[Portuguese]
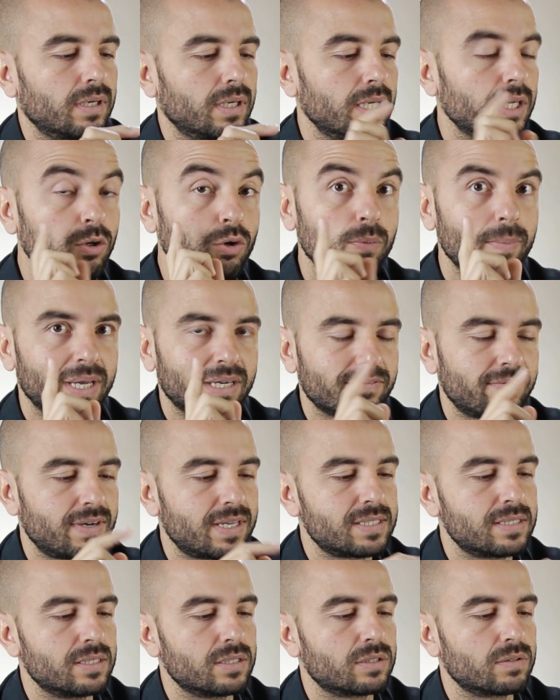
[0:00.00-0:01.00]
E como é que
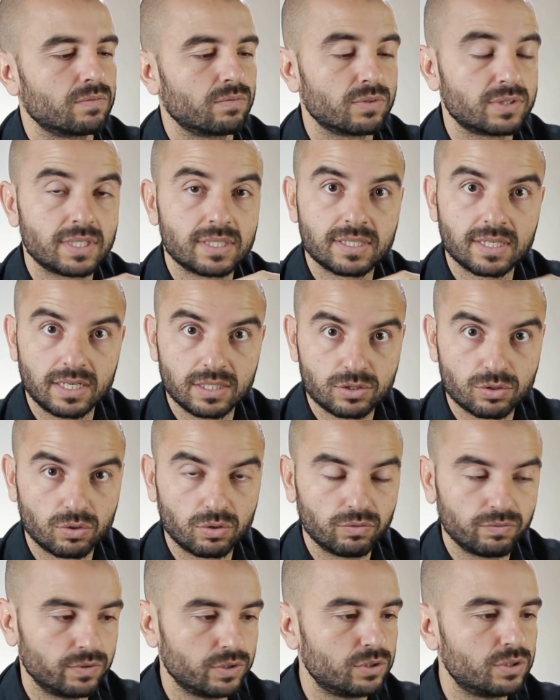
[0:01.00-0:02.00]
faz isso? Você
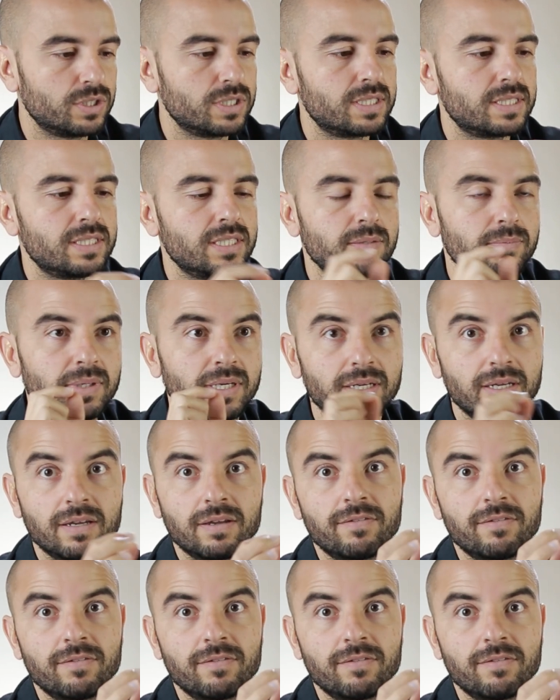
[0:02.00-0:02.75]
seleciona o vídeo de cima,